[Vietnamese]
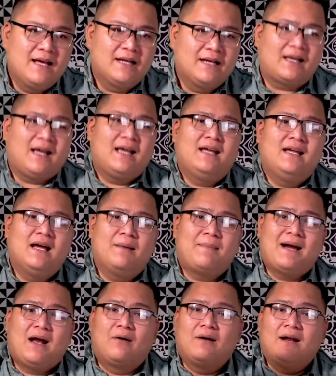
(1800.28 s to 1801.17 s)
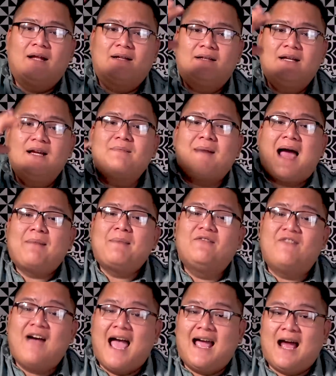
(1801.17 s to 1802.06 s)
cái ờ, bắt đầu là tía má
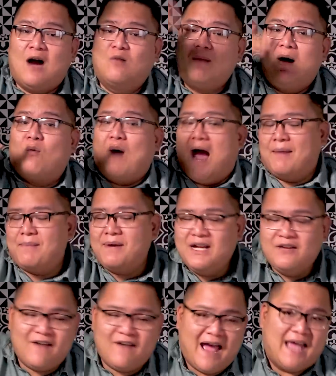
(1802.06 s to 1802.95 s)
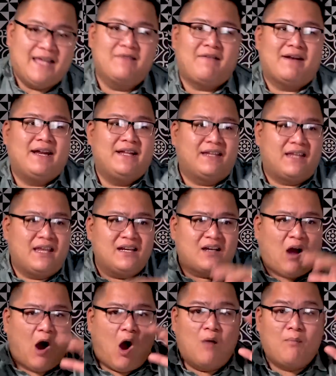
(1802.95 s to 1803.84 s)
mới về ông bà ngoại mới đi về như vậy thì chỉ
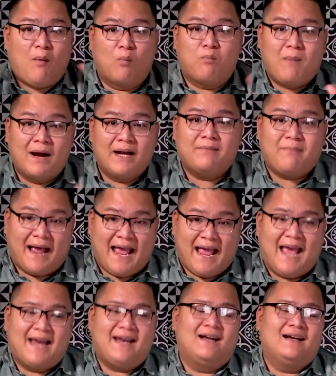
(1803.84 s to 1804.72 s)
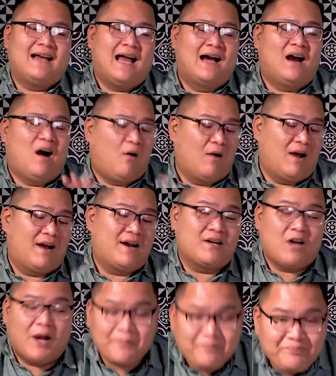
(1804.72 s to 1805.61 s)
còn một mình mẹ đó là ngồi ở đó
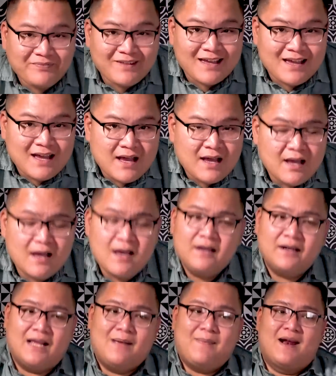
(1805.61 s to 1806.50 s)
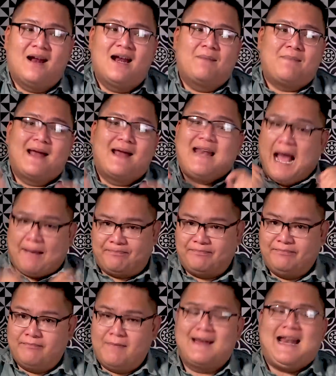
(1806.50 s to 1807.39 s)
thôi thì mẹ nói là mẹ đập
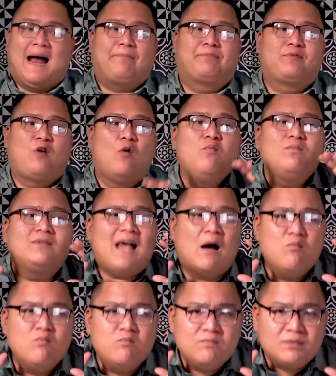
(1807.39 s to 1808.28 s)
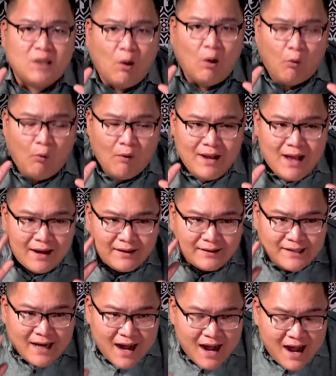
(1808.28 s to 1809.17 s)
mẹ đập cũng xong xuôi hết
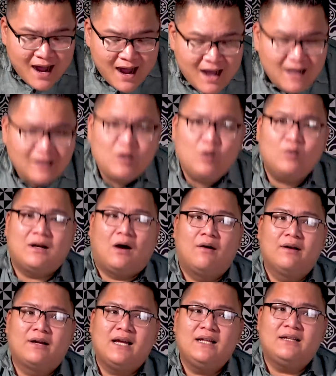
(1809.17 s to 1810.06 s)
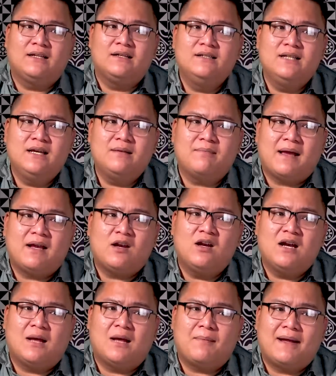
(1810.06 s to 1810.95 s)
trơn luôn rồi cái tự nhiên mẹ
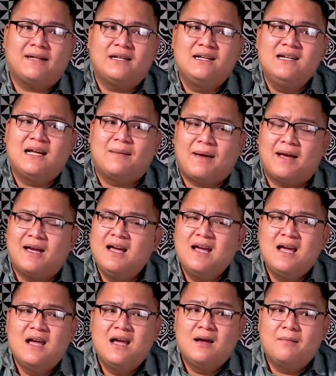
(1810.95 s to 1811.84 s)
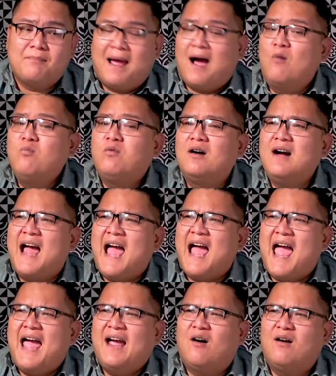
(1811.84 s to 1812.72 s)
nói là mẹ tính là mẹ mẹ không có
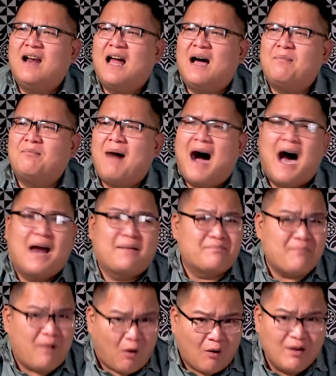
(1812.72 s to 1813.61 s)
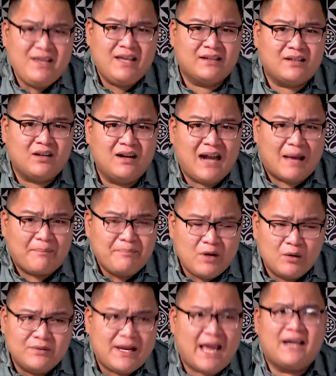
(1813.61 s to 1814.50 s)
hề gọi là mệt mỏi gì cho lắm
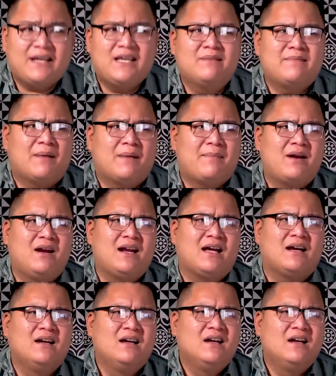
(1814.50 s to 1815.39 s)
đâu nha nhưng mà mẹ nói là